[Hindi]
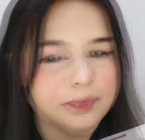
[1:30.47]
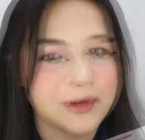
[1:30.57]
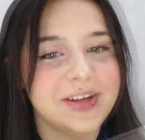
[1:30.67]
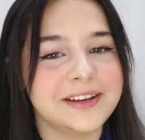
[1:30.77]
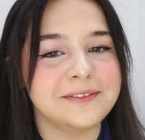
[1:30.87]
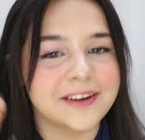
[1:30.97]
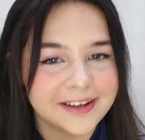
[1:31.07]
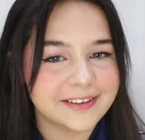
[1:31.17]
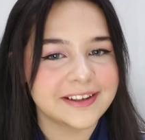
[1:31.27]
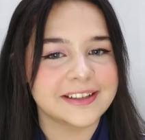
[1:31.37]
ट्वेंटी वन
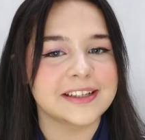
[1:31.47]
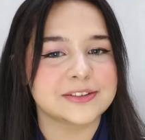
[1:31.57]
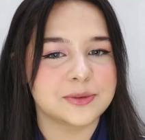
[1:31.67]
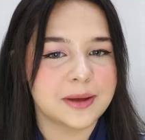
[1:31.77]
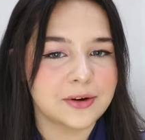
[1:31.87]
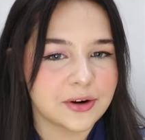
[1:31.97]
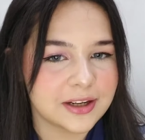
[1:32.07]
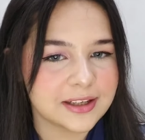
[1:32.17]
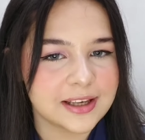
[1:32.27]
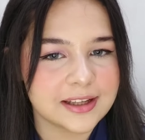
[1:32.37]
हंड्रेड का इसको मैंने
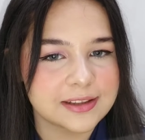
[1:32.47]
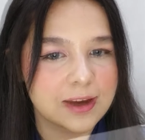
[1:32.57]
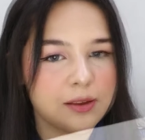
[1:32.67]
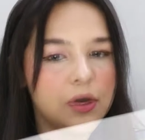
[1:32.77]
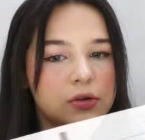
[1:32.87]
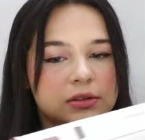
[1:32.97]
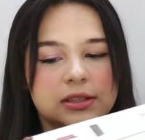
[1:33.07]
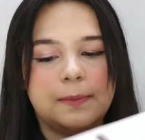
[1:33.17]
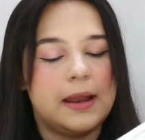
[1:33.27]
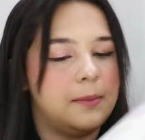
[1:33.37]
ऑर्डर किया था और उससे
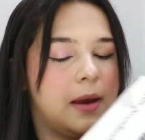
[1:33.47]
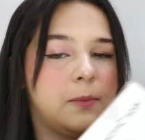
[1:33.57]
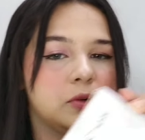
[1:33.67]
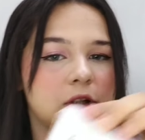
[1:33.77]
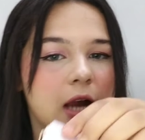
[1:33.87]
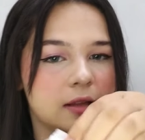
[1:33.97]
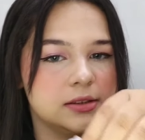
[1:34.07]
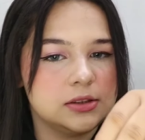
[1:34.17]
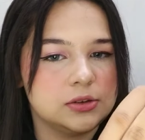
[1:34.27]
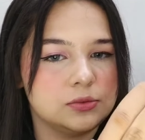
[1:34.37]
पहले मैं आपको दिखा
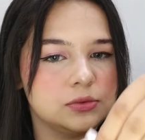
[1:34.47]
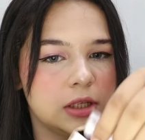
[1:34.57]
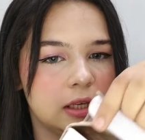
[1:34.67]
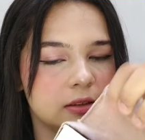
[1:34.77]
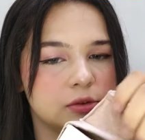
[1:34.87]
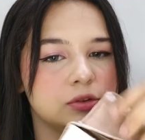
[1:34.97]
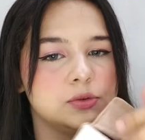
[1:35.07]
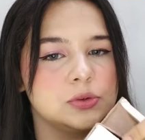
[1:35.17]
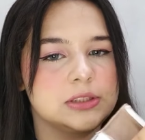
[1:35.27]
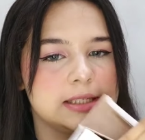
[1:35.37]
देती हूँ कि इसको
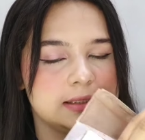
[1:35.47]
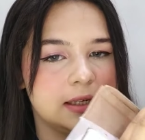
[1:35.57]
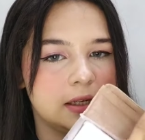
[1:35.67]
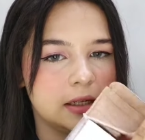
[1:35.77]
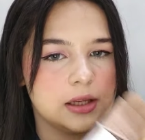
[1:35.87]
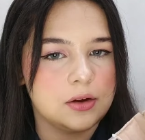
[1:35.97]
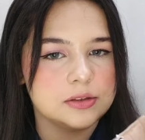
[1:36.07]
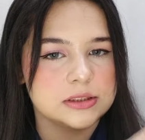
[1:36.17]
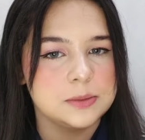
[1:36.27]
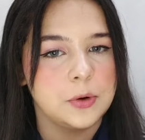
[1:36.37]
यूज़ कैसे करेंगे और
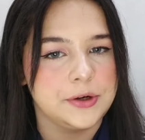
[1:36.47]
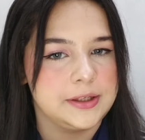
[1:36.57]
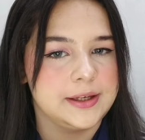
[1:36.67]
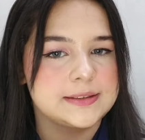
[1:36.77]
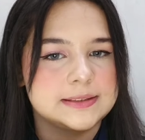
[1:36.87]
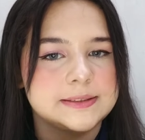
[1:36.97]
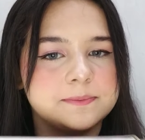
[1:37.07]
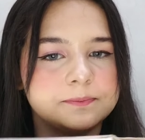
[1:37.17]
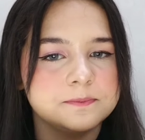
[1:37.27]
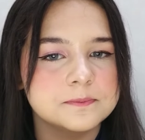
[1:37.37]
इसकी बॉडी कैसी
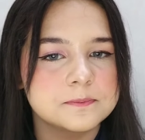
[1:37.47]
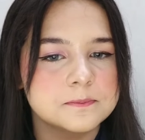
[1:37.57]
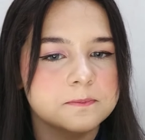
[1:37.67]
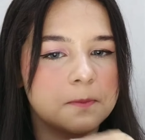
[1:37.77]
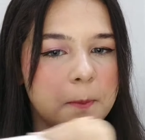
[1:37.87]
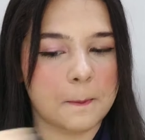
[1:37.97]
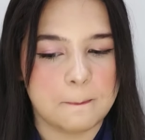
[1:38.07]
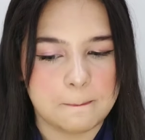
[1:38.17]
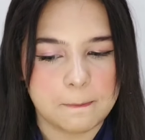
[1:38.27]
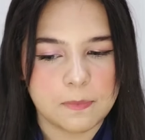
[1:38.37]

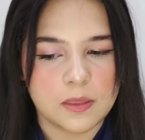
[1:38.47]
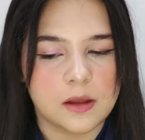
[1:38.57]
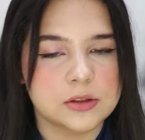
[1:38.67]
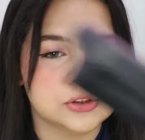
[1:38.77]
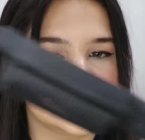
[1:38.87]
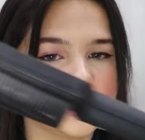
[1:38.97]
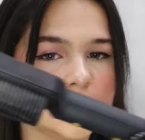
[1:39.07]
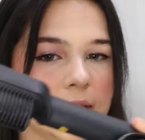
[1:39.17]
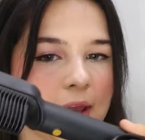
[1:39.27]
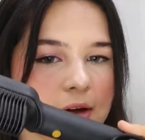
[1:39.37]
है तो
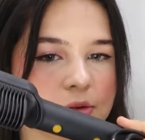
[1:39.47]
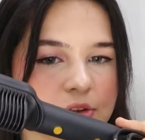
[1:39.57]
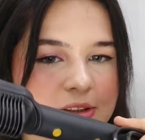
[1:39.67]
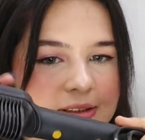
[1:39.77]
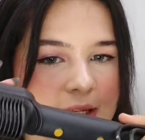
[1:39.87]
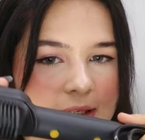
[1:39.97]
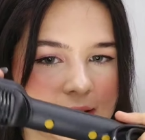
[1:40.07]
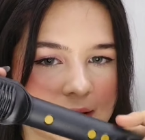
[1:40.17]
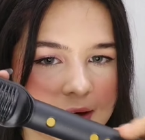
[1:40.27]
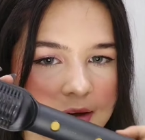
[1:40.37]
ये है कुछ इस
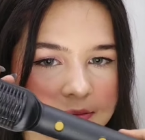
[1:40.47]
तरीके का